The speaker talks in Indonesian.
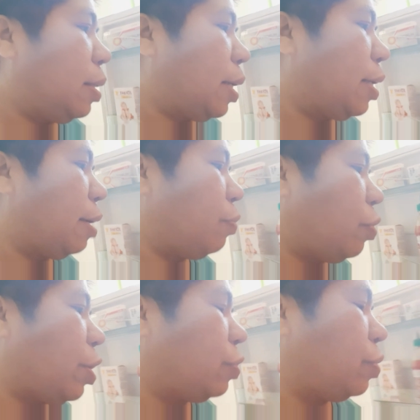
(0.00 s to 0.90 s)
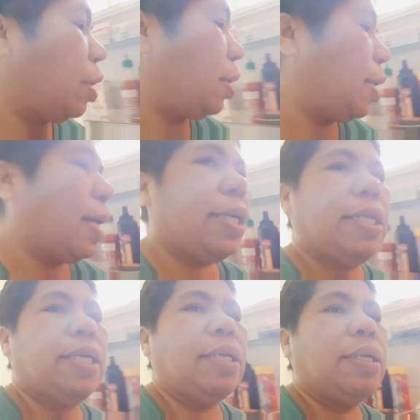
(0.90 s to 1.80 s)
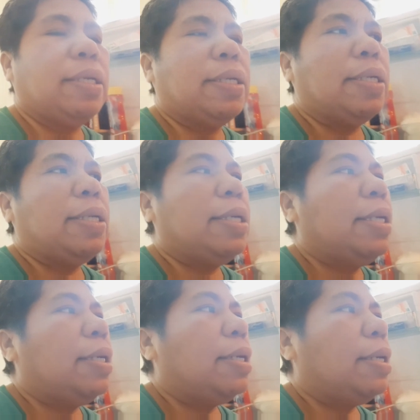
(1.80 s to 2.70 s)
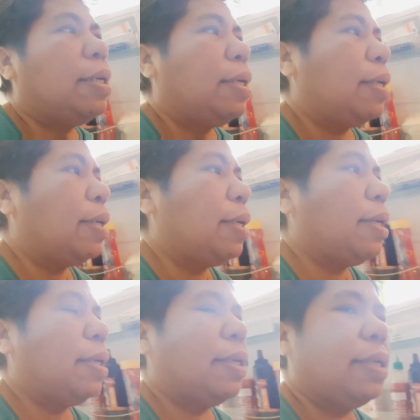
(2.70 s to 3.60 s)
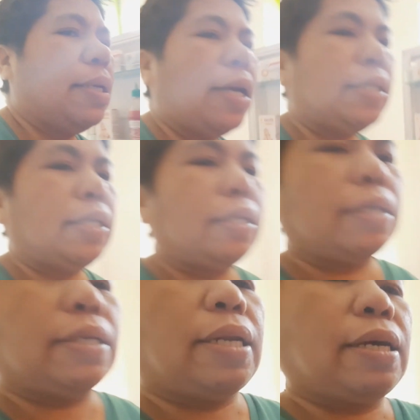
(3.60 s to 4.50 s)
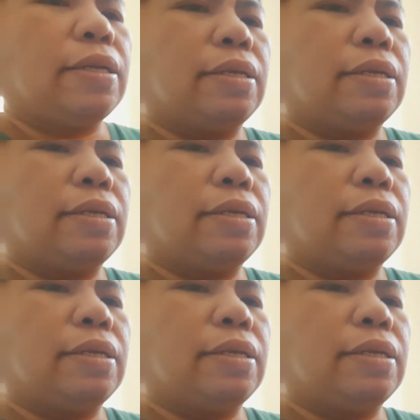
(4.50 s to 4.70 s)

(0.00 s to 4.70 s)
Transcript: tadi ayam goreng sudah nah ini uh, hasil rendang